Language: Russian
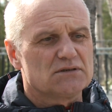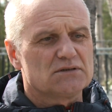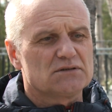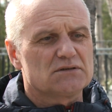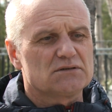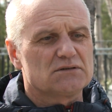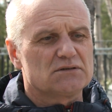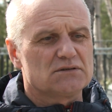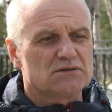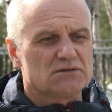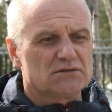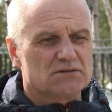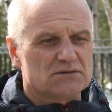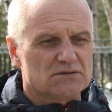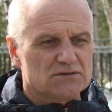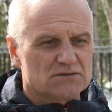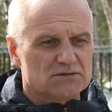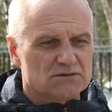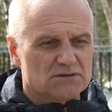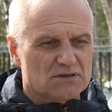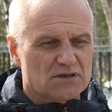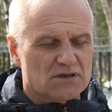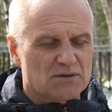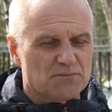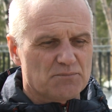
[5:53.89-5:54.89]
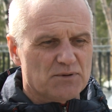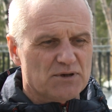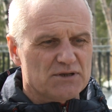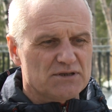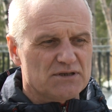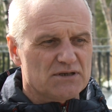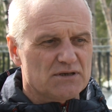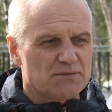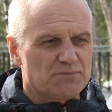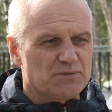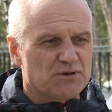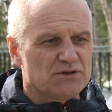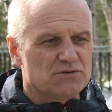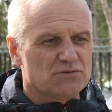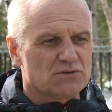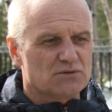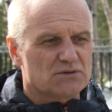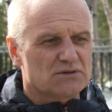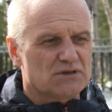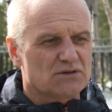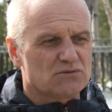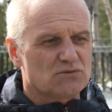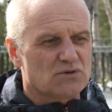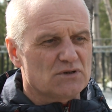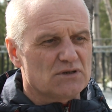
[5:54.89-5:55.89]
э, компания
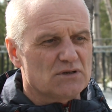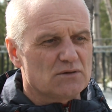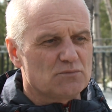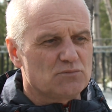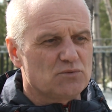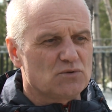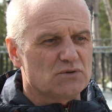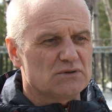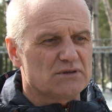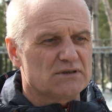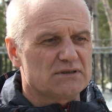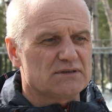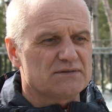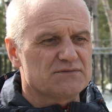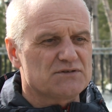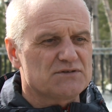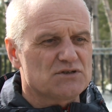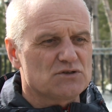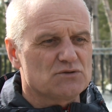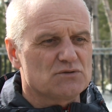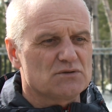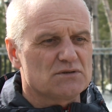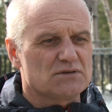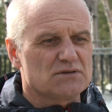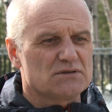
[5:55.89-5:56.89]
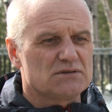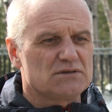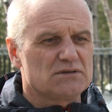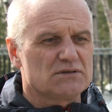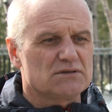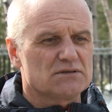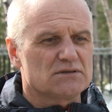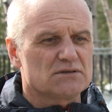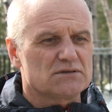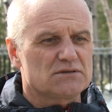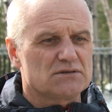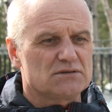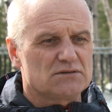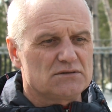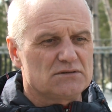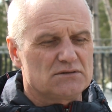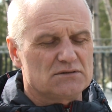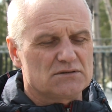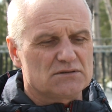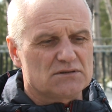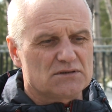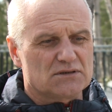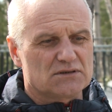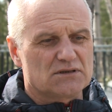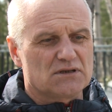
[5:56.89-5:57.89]
придет, которая будет это все делать,
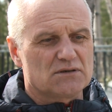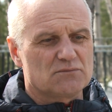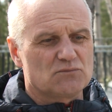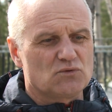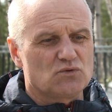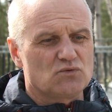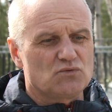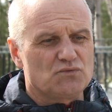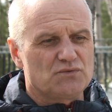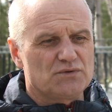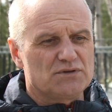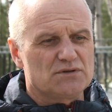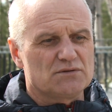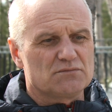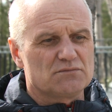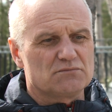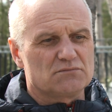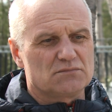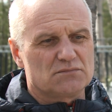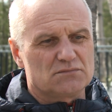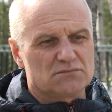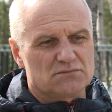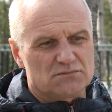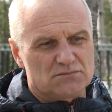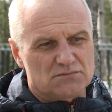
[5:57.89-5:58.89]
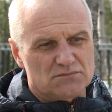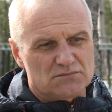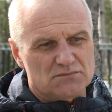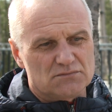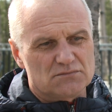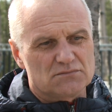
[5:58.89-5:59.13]
и тогда мы увидим